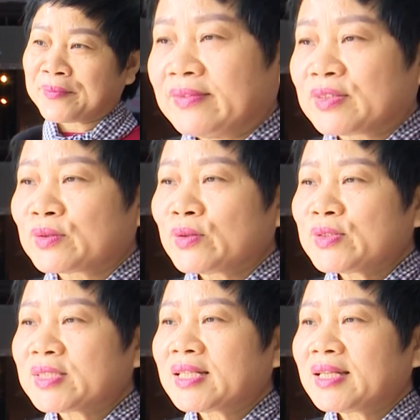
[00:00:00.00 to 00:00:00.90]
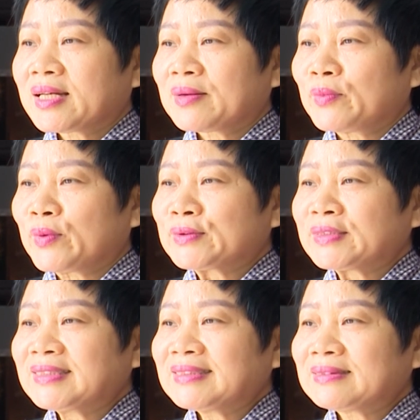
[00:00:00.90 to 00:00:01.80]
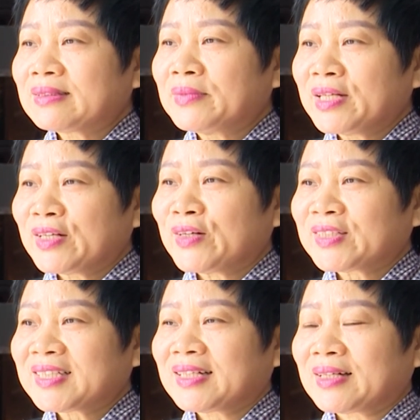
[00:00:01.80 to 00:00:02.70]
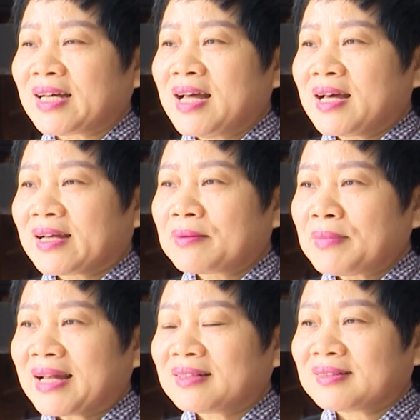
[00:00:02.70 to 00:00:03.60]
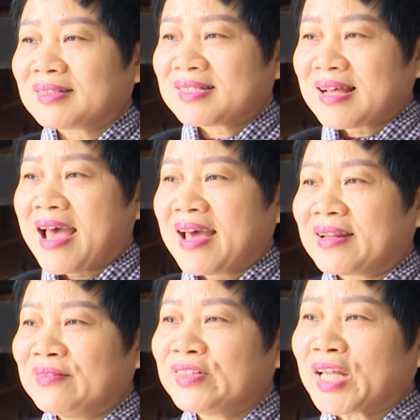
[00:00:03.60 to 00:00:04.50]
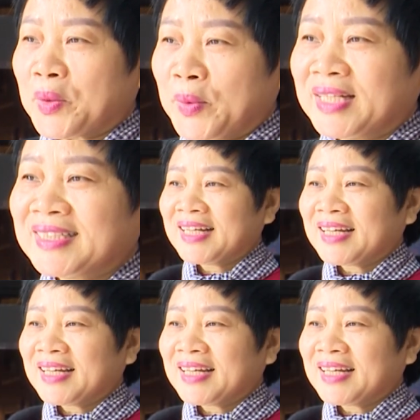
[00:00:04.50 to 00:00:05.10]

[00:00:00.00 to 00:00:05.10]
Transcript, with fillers: Và chúng tôi rất là muốn mời gọi tất cả các bạn ở gần xa đến với Thái Nguyên,